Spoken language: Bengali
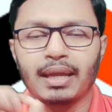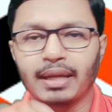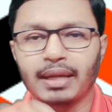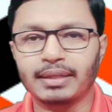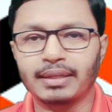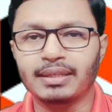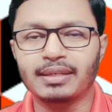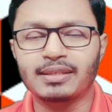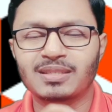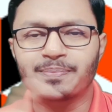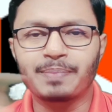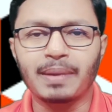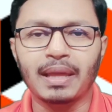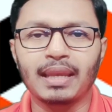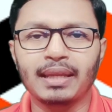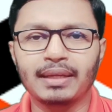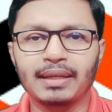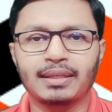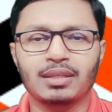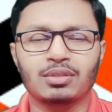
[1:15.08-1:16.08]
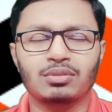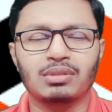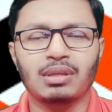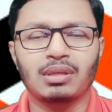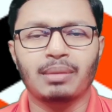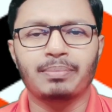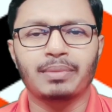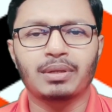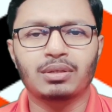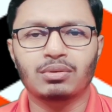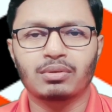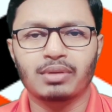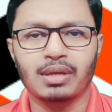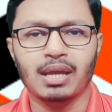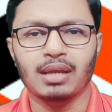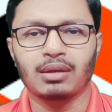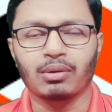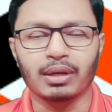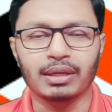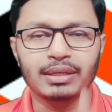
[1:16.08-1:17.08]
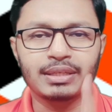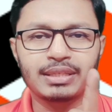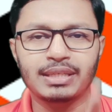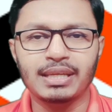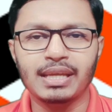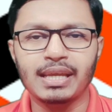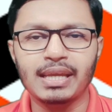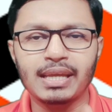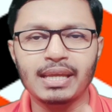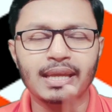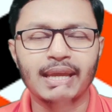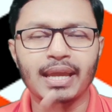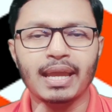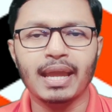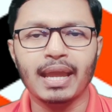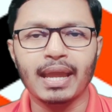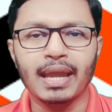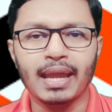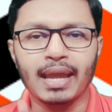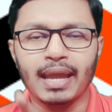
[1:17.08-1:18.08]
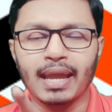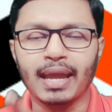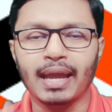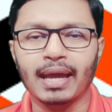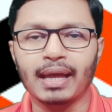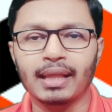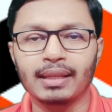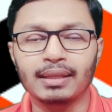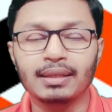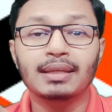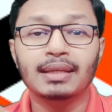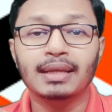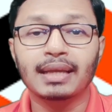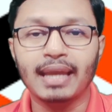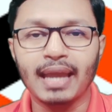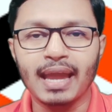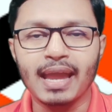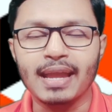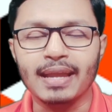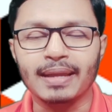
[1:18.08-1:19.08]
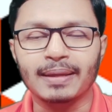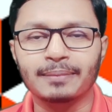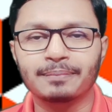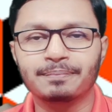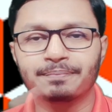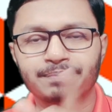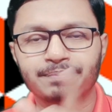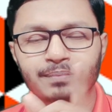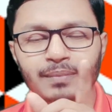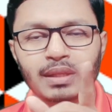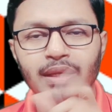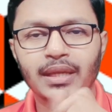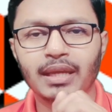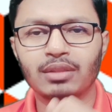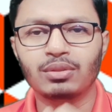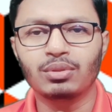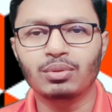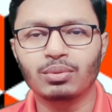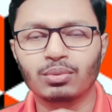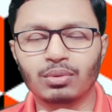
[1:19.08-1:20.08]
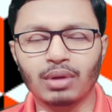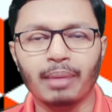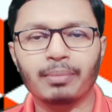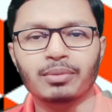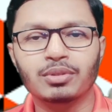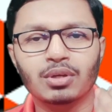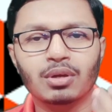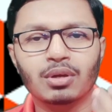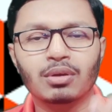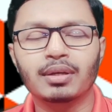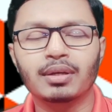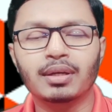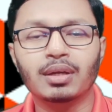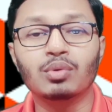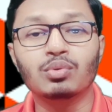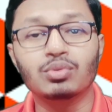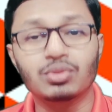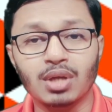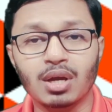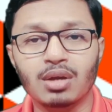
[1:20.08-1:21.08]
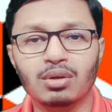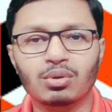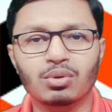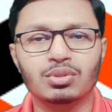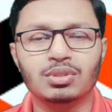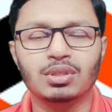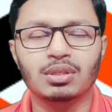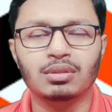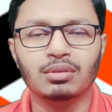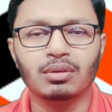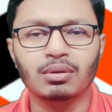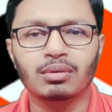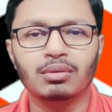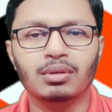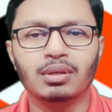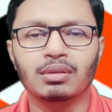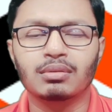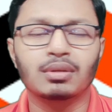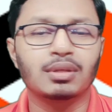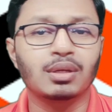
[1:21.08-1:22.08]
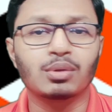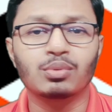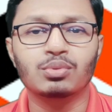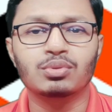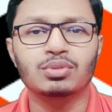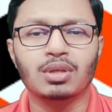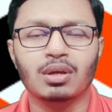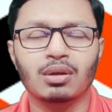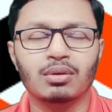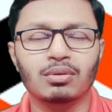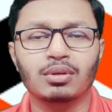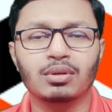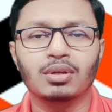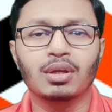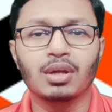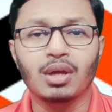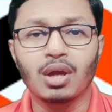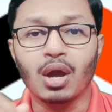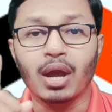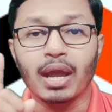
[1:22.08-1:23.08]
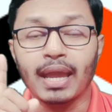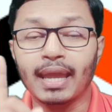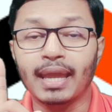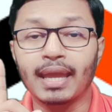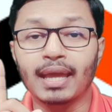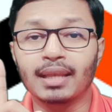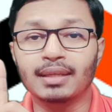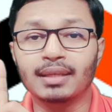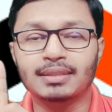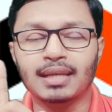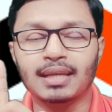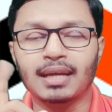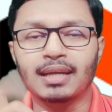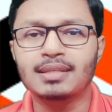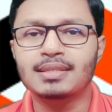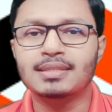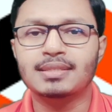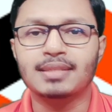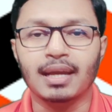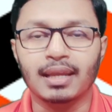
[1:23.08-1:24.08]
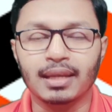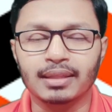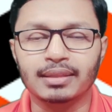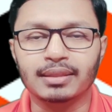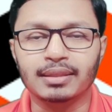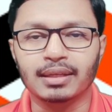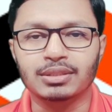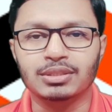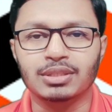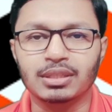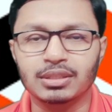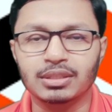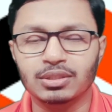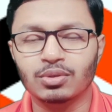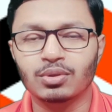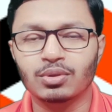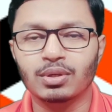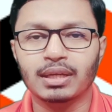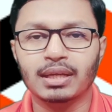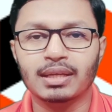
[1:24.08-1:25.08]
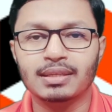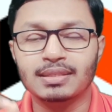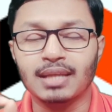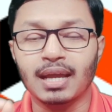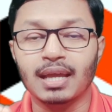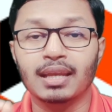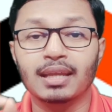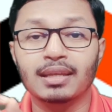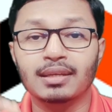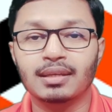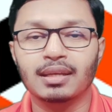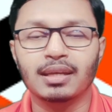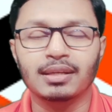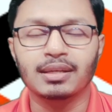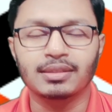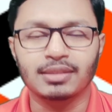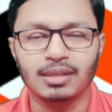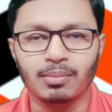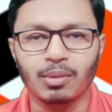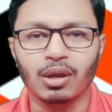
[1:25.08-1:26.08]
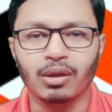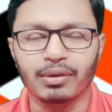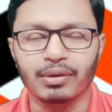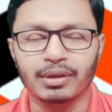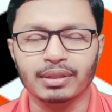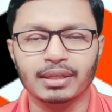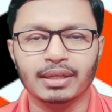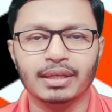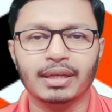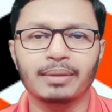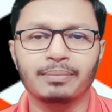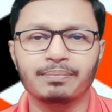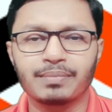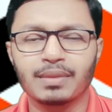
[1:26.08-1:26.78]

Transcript: এটার স্পেলিংটা যদি আপনি একটু খেয়াল করেন টি এ এল খে কিন্তু আমি যখন এটার উচ্চারণ করছি তখন কিন্তু এটার উচ্চারণ এলটা সাইলেন্ট থাকছে এই জন্য এটাকে সাইলেন্ট লেটার বলা হয়ে থাকে